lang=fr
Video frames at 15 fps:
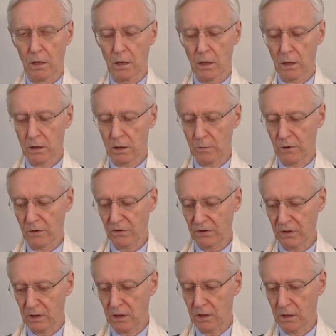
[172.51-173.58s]
à
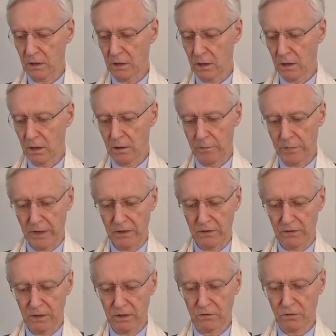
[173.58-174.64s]
commencer par
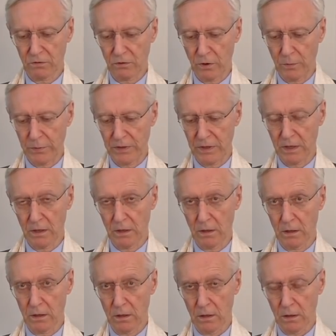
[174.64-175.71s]
les élections européennes